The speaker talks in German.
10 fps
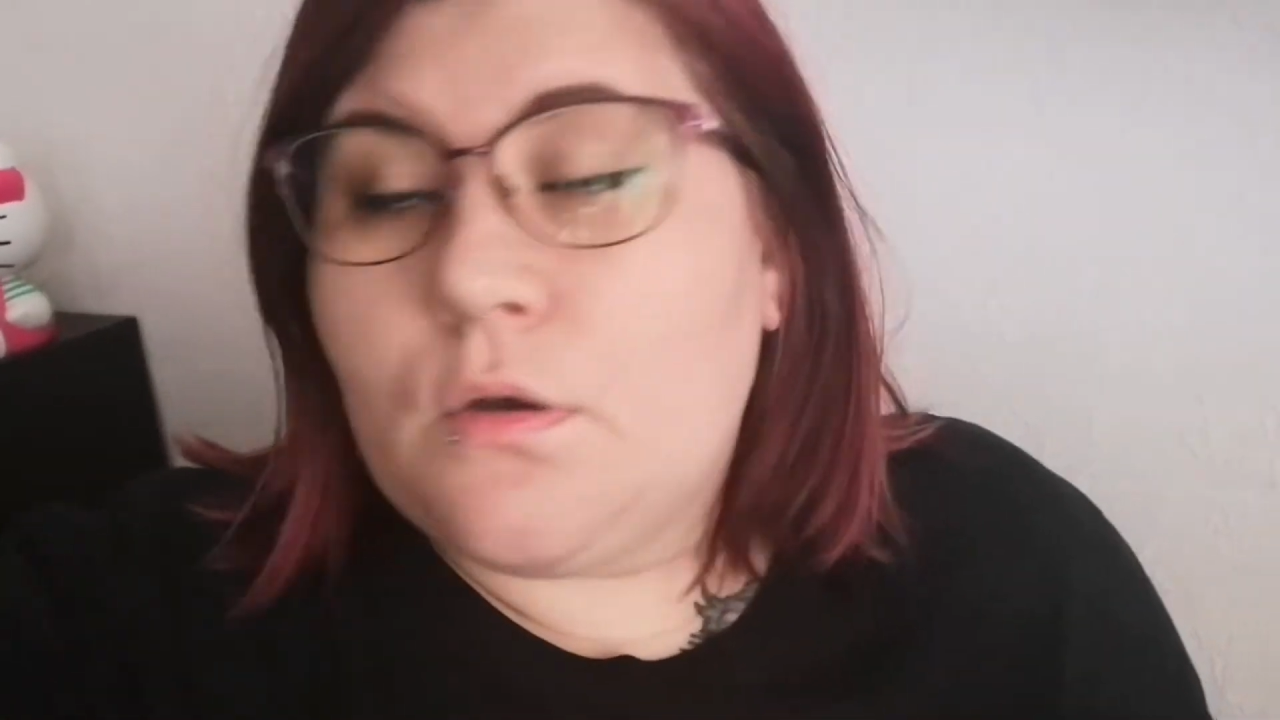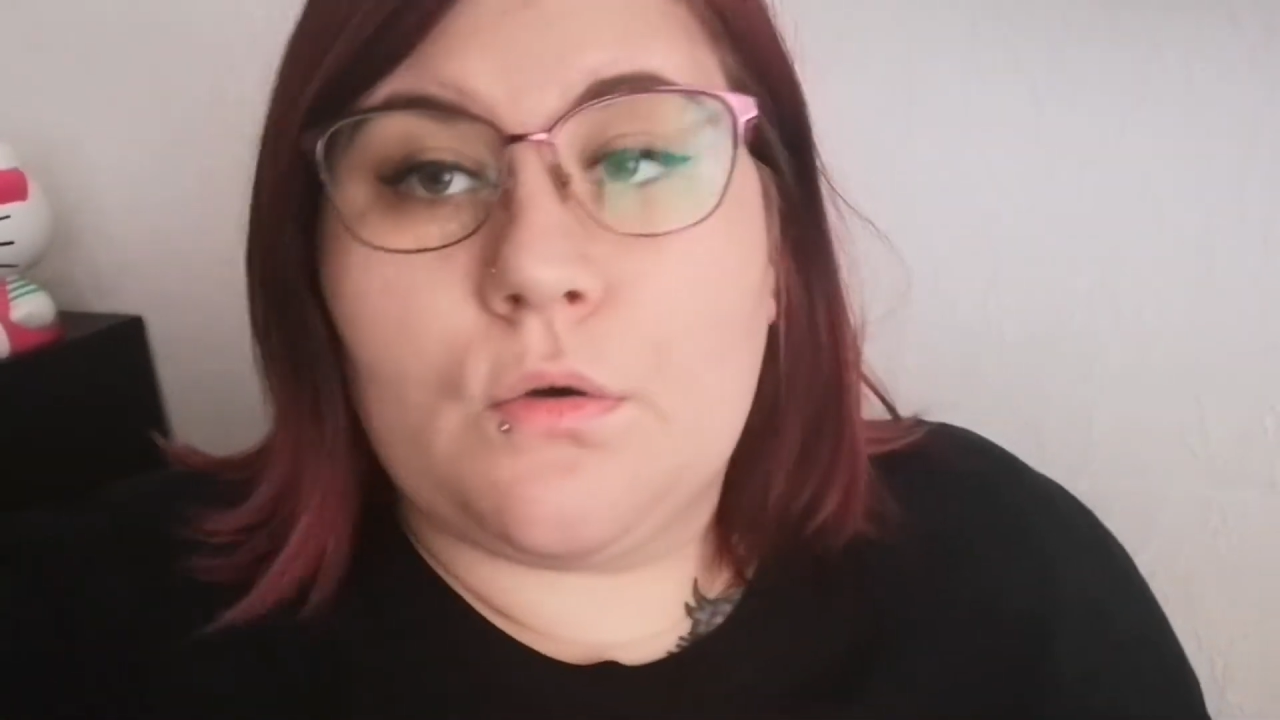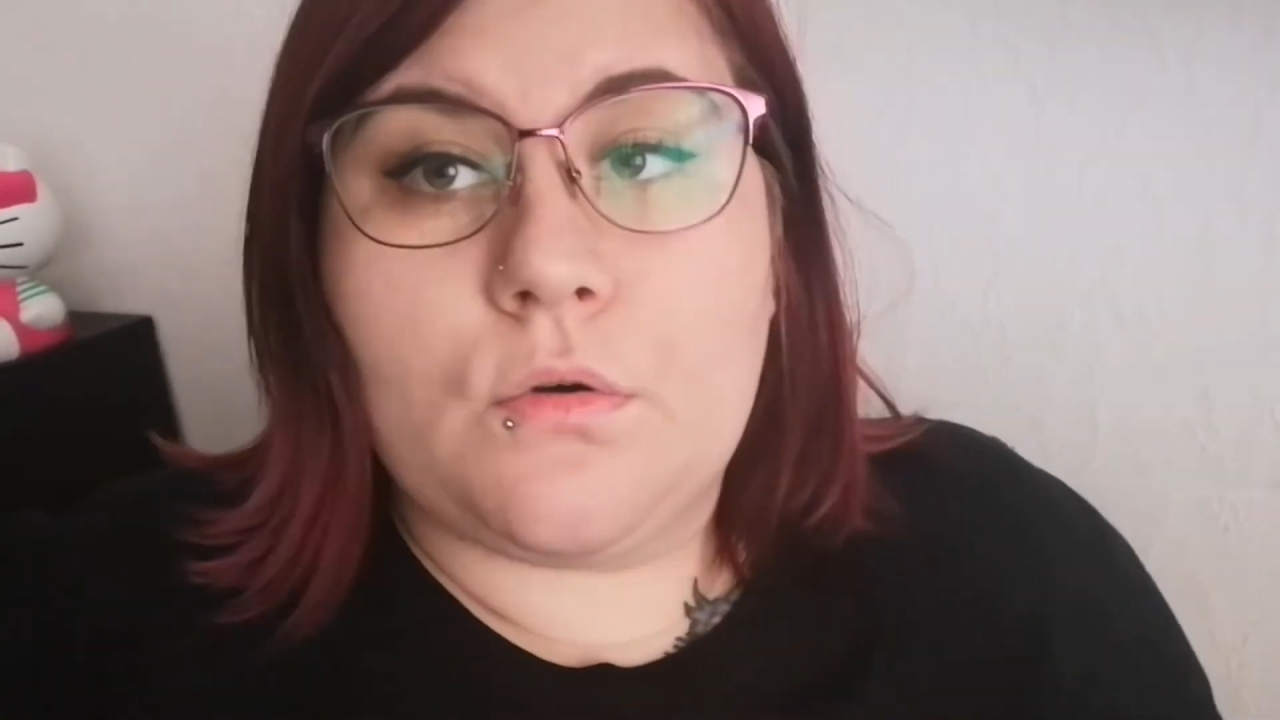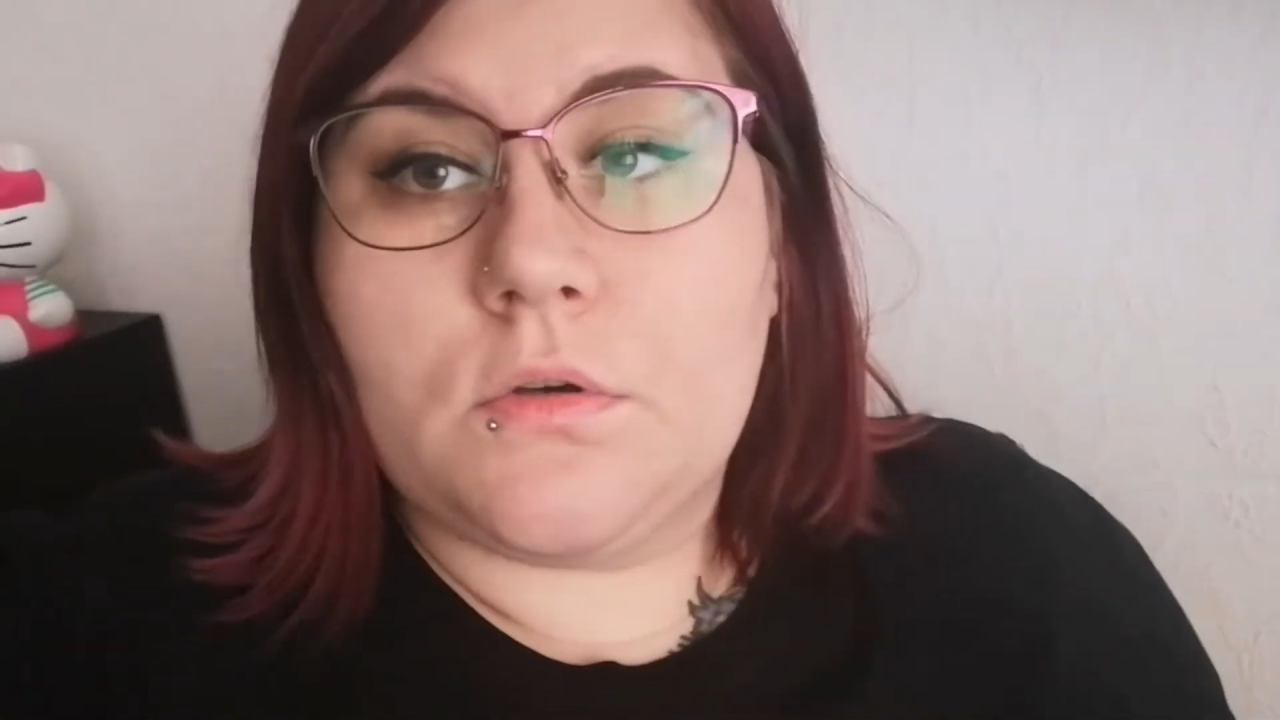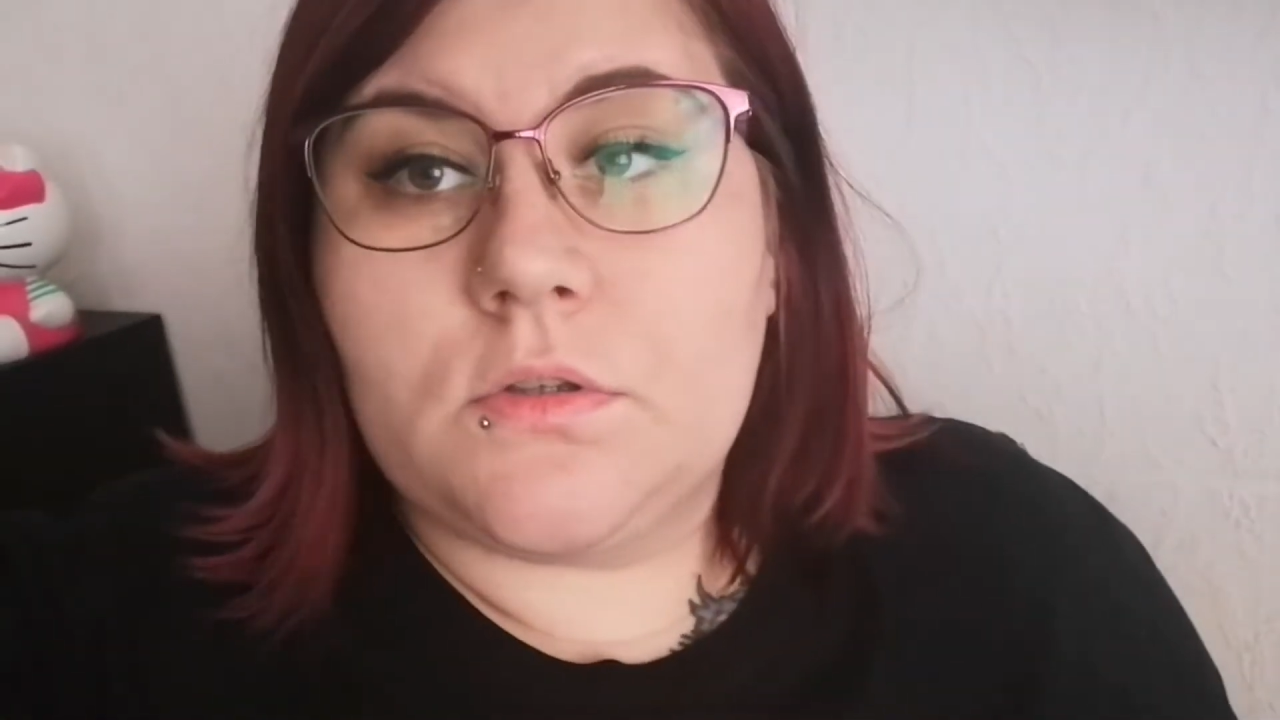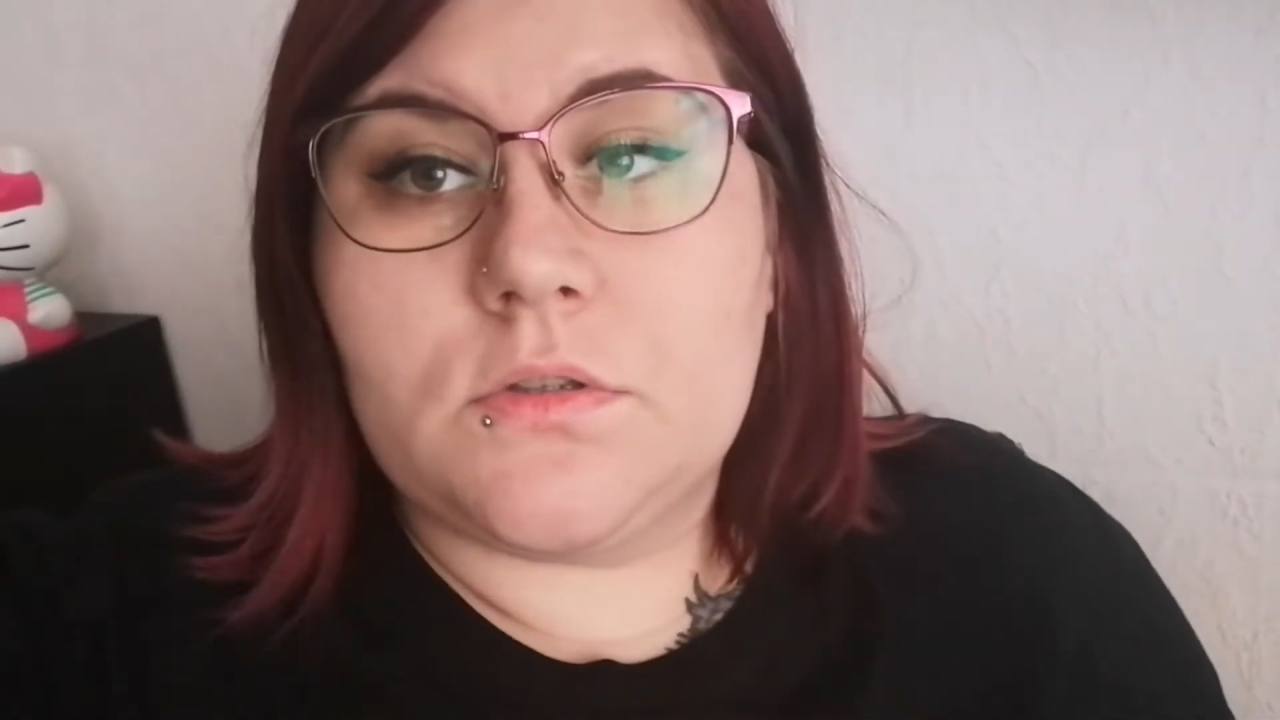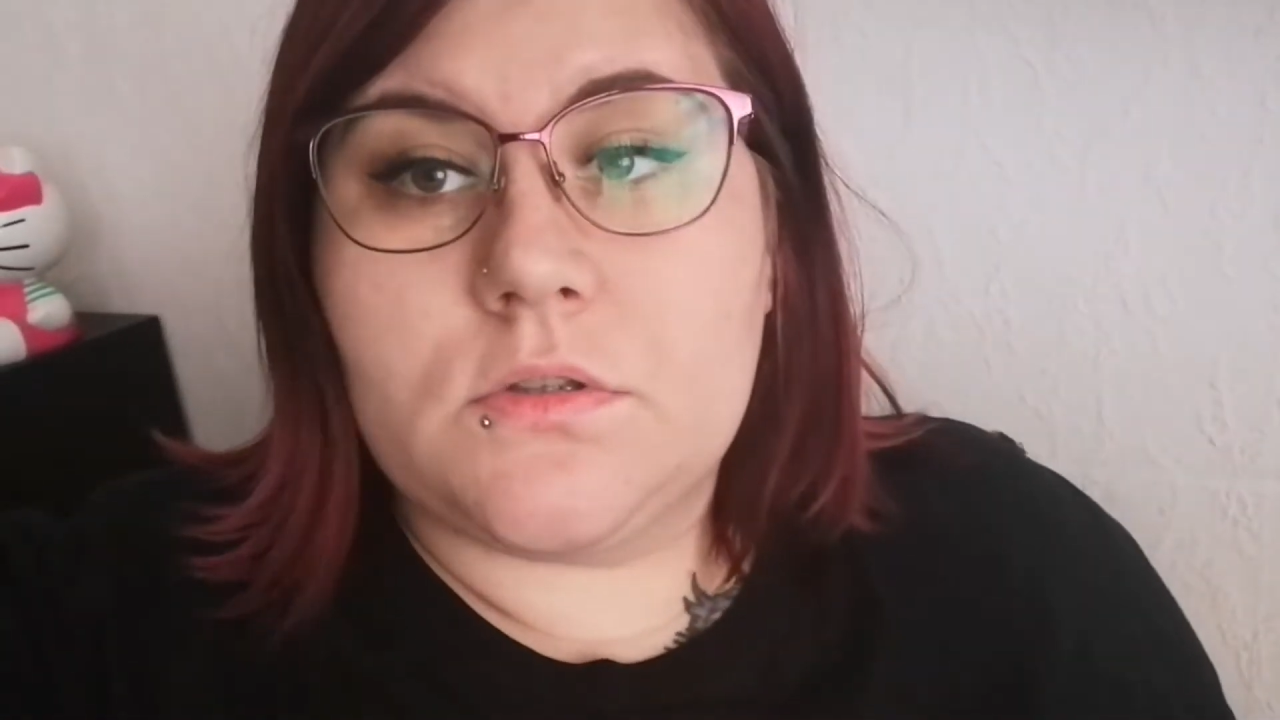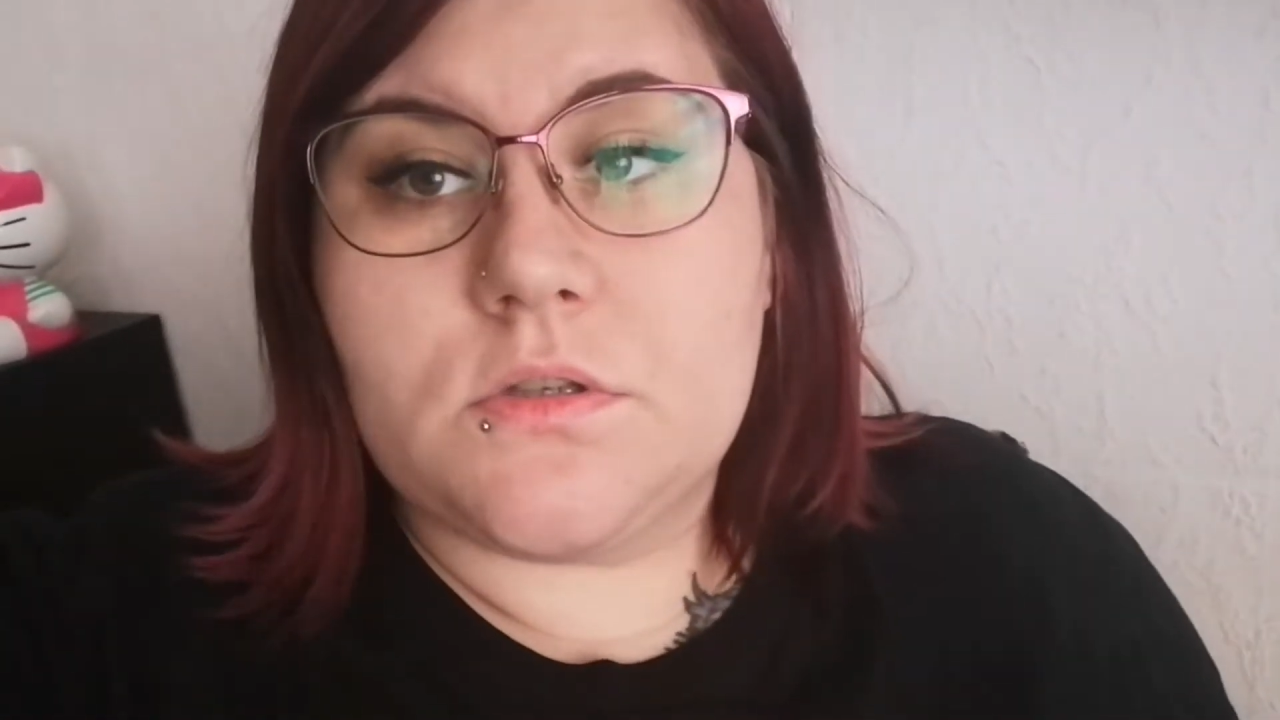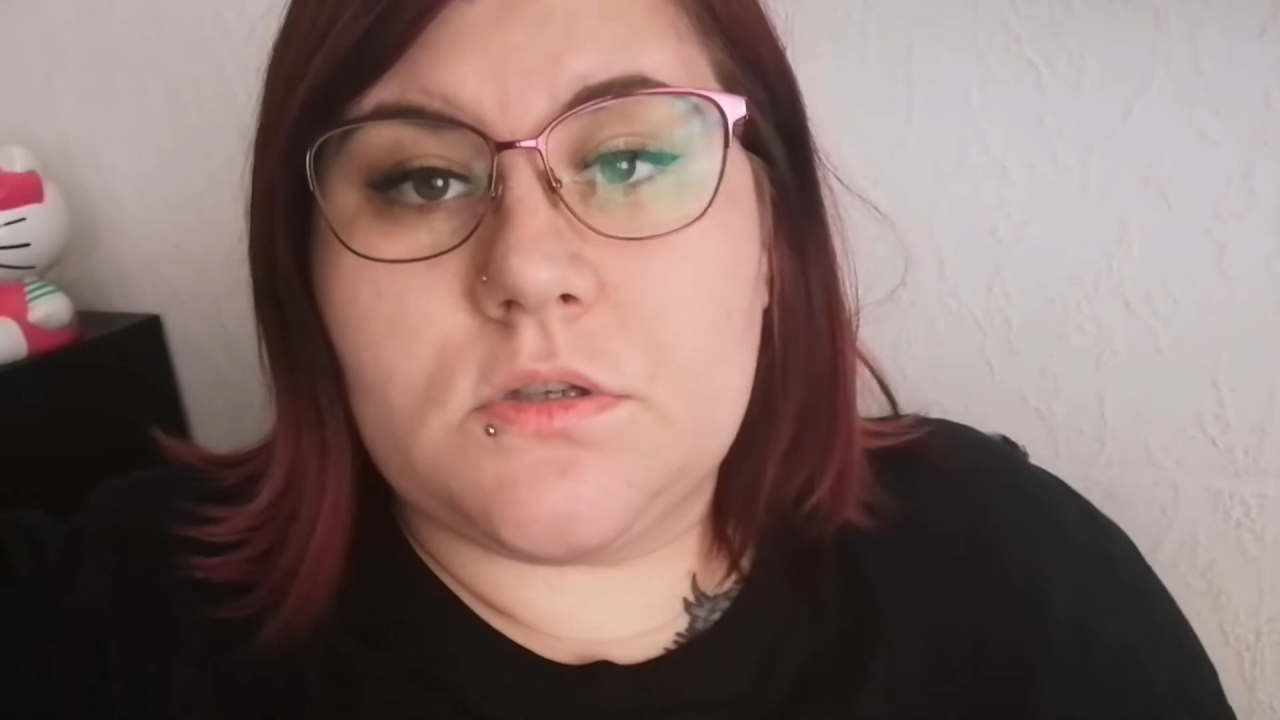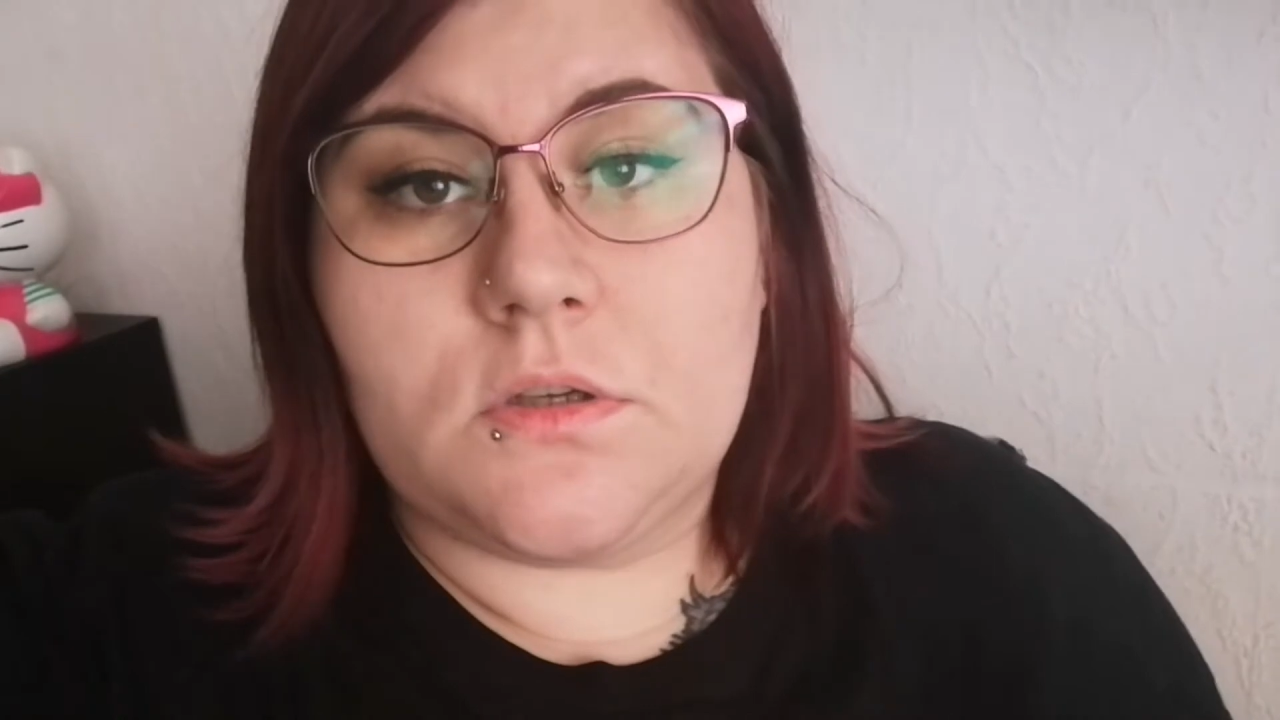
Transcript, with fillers: Und